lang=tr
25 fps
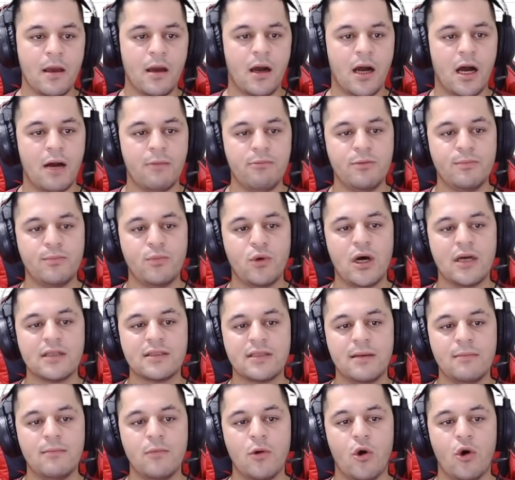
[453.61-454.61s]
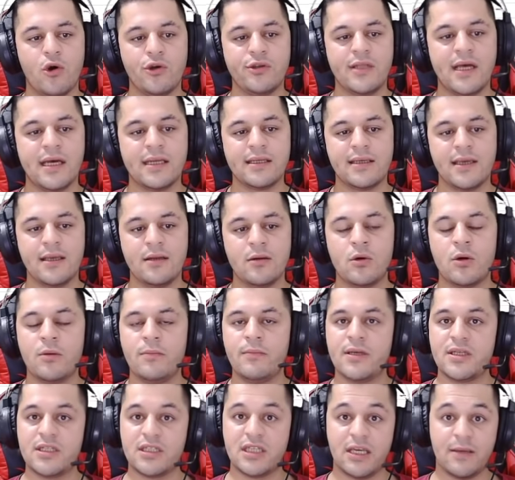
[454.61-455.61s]
Abi bu adam oynarken
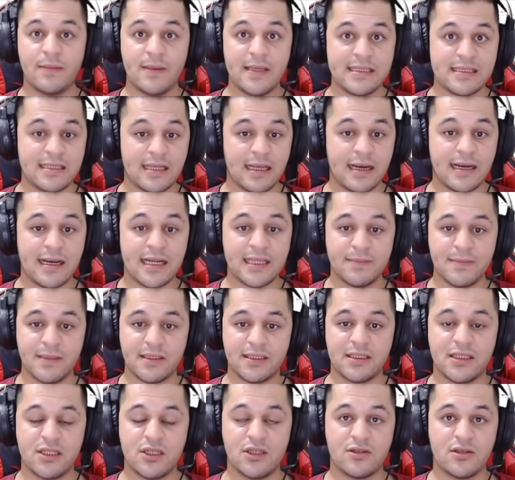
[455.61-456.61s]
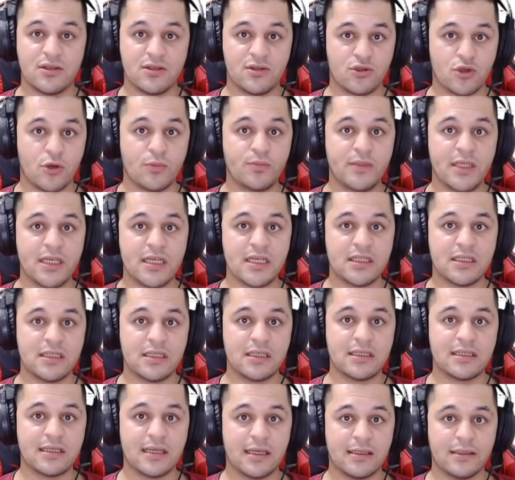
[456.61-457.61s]
15 GB zarar etmedi. Job
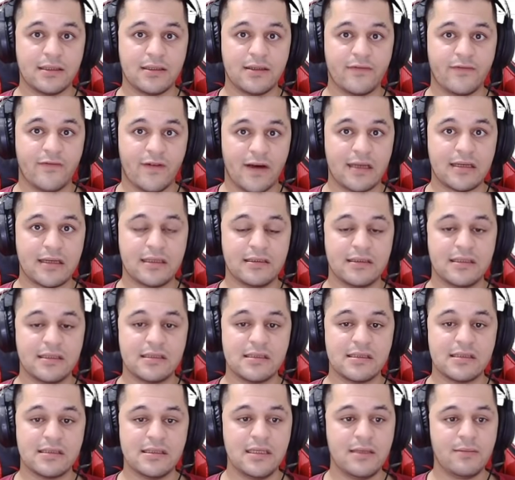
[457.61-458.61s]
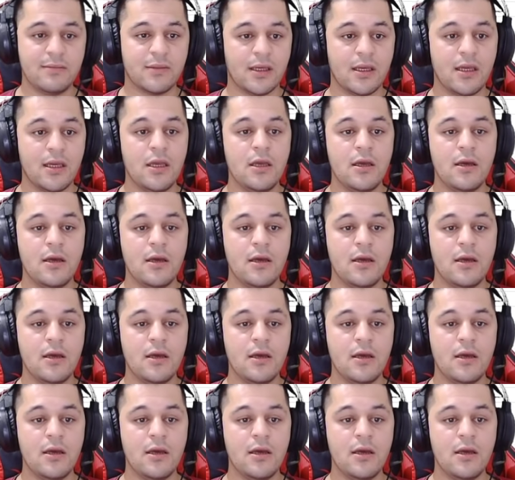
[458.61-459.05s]
değiştirirken. Farkındasınız değil mi?